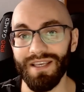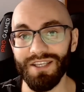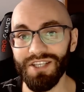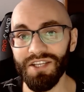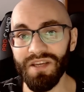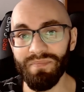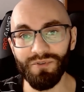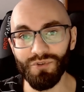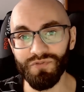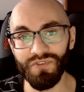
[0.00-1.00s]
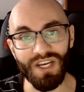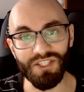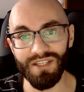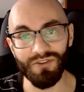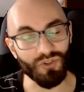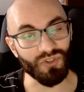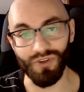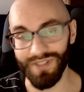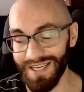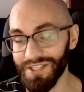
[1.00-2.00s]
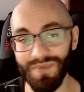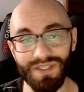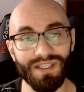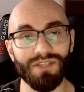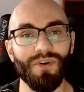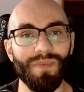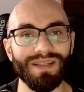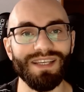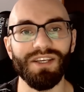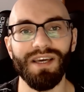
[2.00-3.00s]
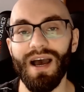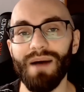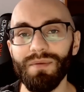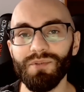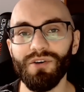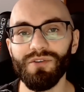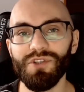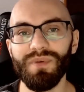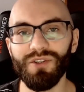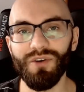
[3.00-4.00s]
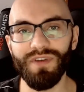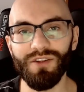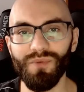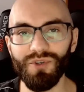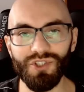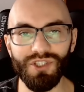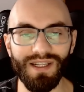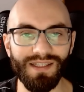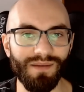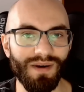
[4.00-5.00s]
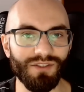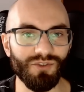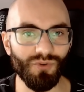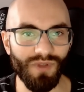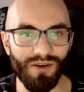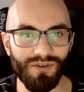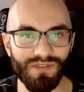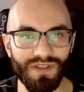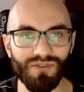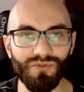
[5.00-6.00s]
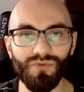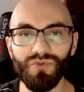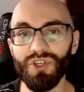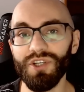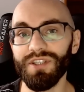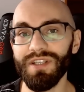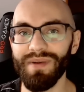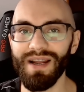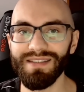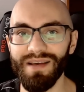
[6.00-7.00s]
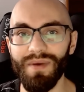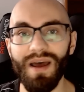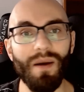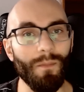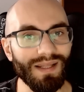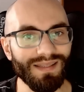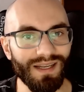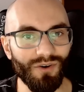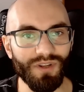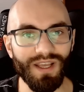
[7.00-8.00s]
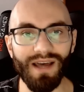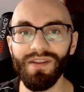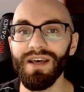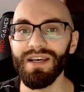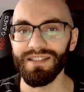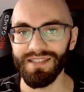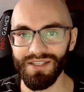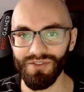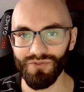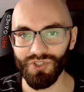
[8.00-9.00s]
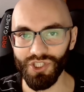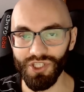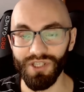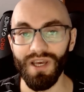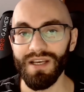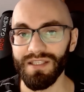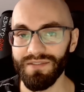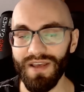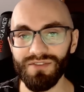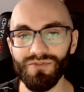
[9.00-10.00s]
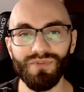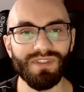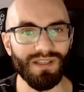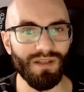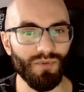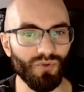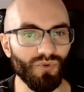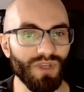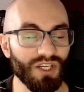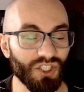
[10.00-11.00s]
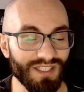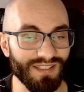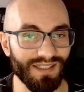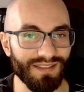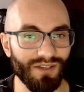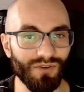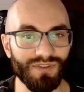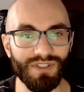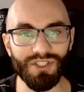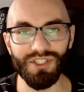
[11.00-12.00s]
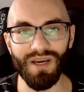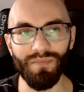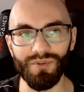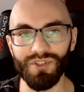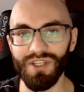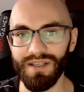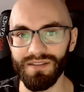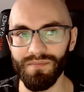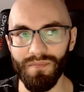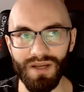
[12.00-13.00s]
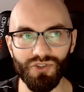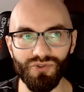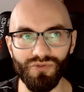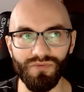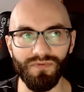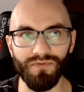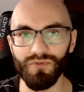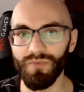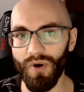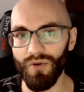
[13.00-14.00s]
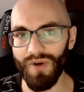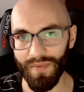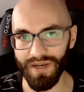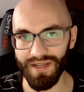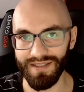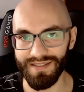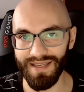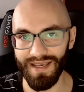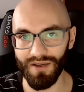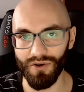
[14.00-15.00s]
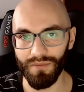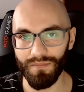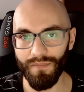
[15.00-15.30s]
Jeżeli nie podróż w czasie, to co? Dajcie mi znać w komentarzach, a my przechodzimy do wiadomości na temat drugiego zwiastunu, czyli tym razem Mandalorian sezon 3. Zwiastun zadebiutuje 16 stycznia podczas meczu futbolu amerykańskiego.